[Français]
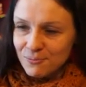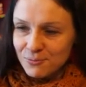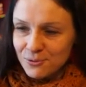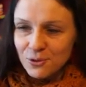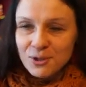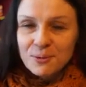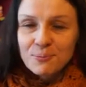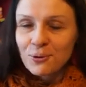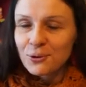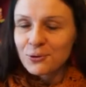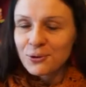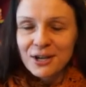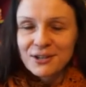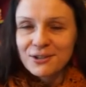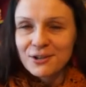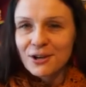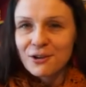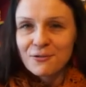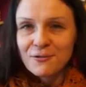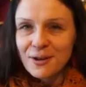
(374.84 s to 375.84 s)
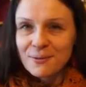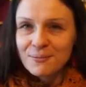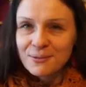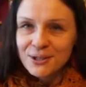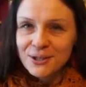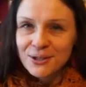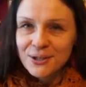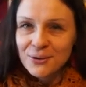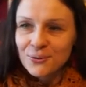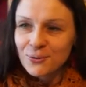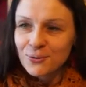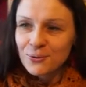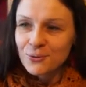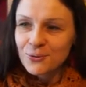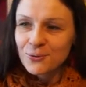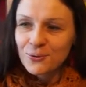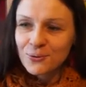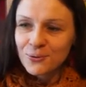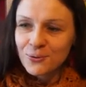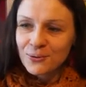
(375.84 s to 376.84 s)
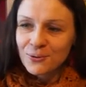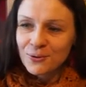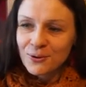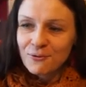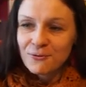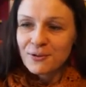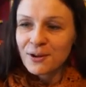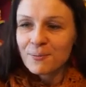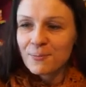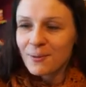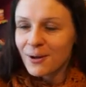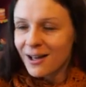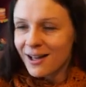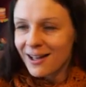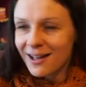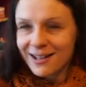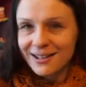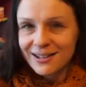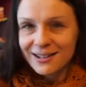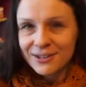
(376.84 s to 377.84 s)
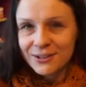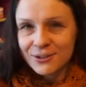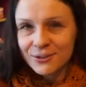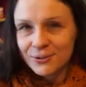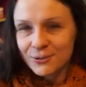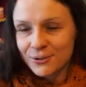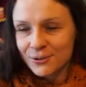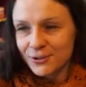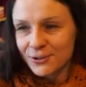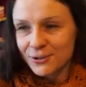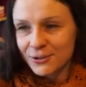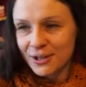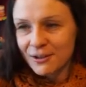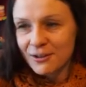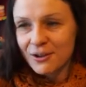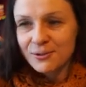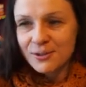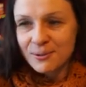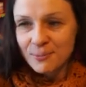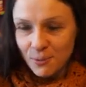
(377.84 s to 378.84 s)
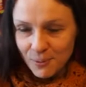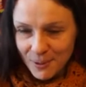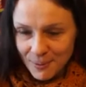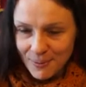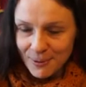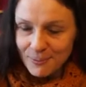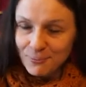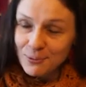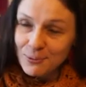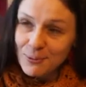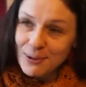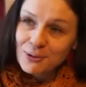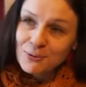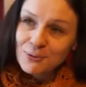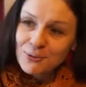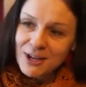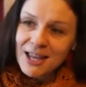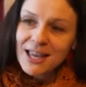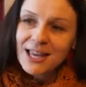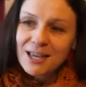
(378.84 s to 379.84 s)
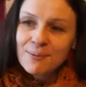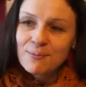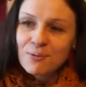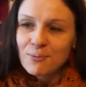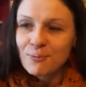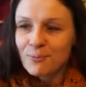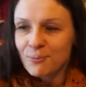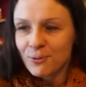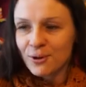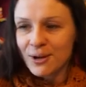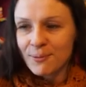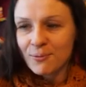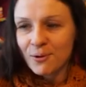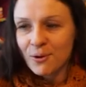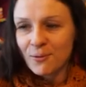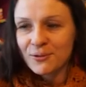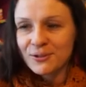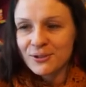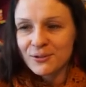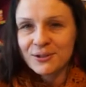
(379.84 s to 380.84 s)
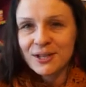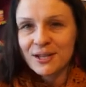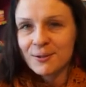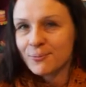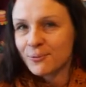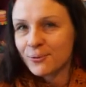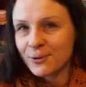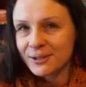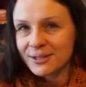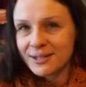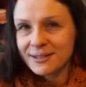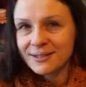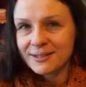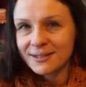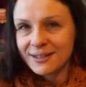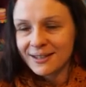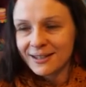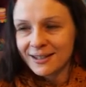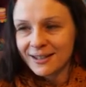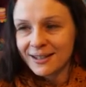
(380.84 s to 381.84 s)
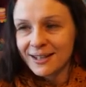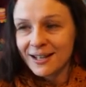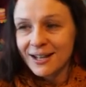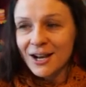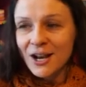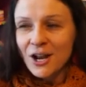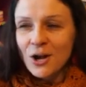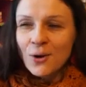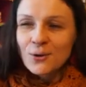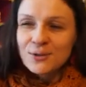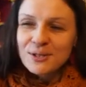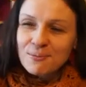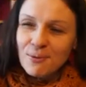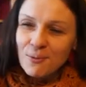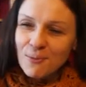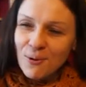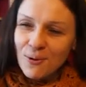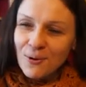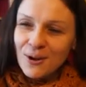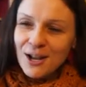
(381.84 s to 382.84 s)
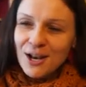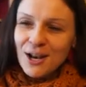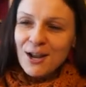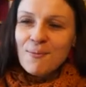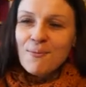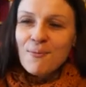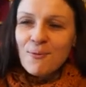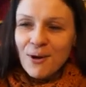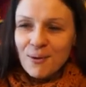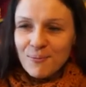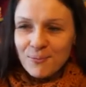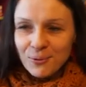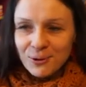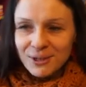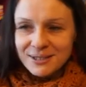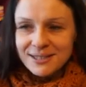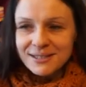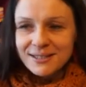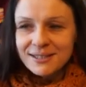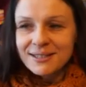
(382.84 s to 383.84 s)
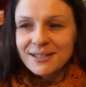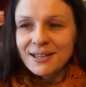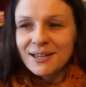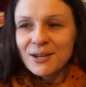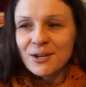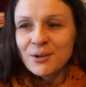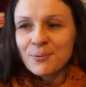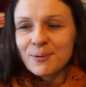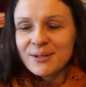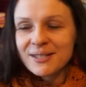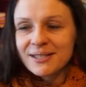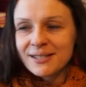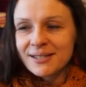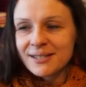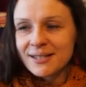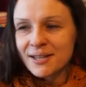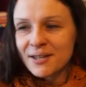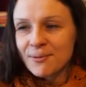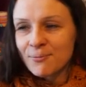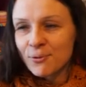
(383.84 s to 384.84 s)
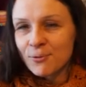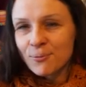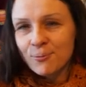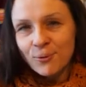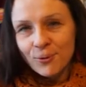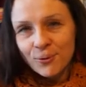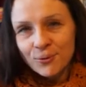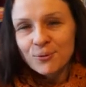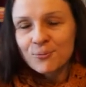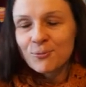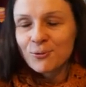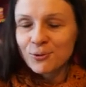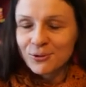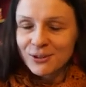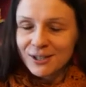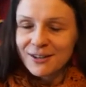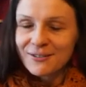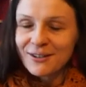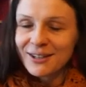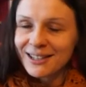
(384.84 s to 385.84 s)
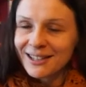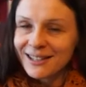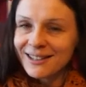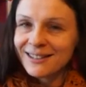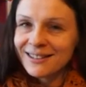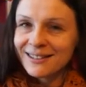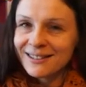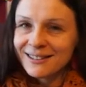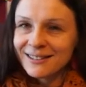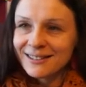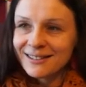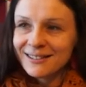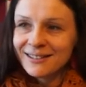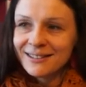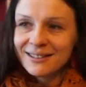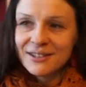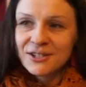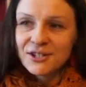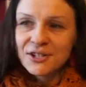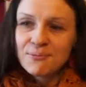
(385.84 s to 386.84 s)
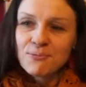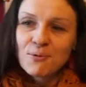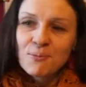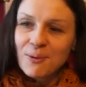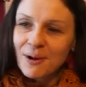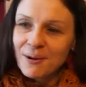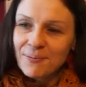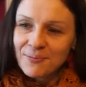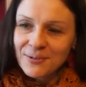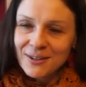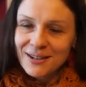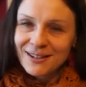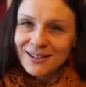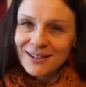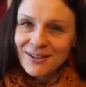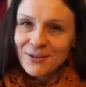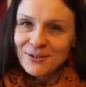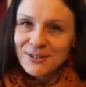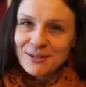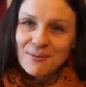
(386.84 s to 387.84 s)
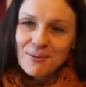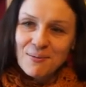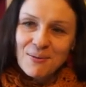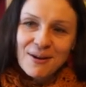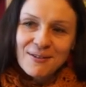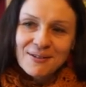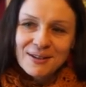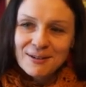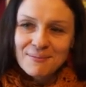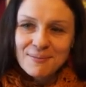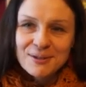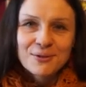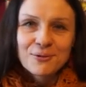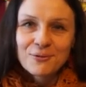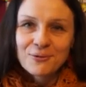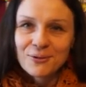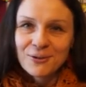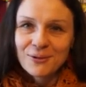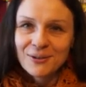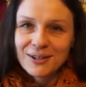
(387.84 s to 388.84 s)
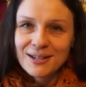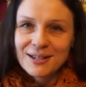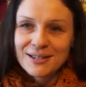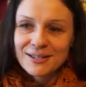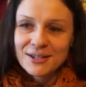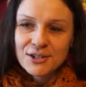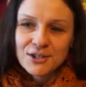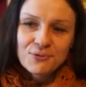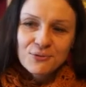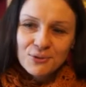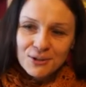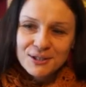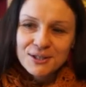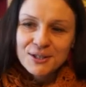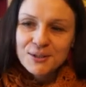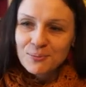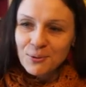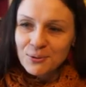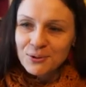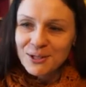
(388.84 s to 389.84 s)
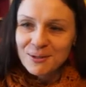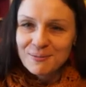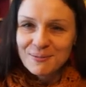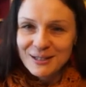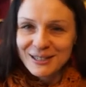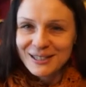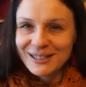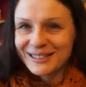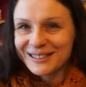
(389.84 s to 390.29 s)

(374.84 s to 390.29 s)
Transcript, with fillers: joli portrait de leur famille ou un faire-part. Donc je travaille aussi pour les particuliers et pour, les professionnels, pour les éditeurs. En ce moment, moins pour les éditeurs parce que ça demande beaucoup, beaucoup de travail et je ne peux pas en ce moment avec mes enfants est ce que je veux être disponible